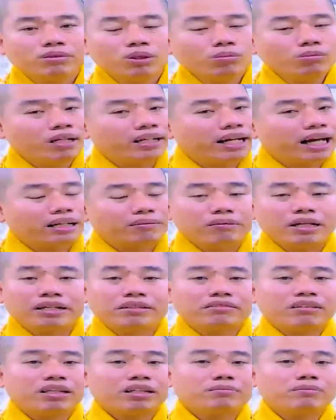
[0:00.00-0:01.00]
đúng là đặc
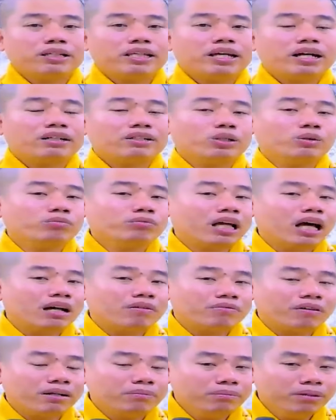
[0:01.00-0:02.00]
biệt thiệt bây giờ chúng
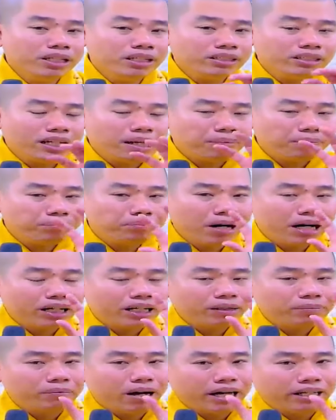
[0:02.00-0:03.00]
ta phải biết nắm bắt
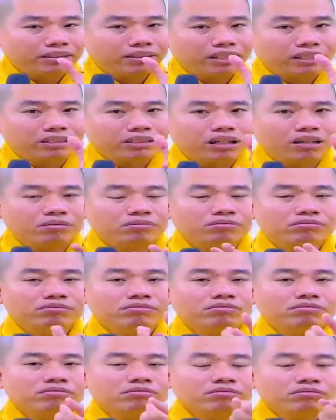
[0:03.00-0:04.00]
cái mạng truyền thông
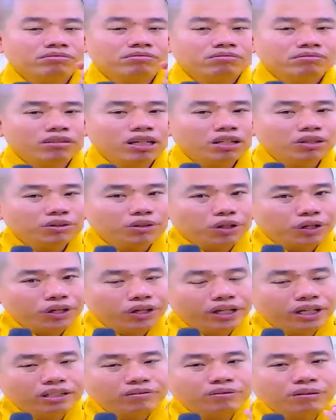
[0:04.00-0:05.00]
để
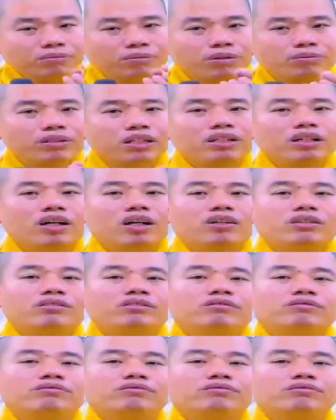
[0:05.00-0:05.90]
chuyên pháp môn tịnh độ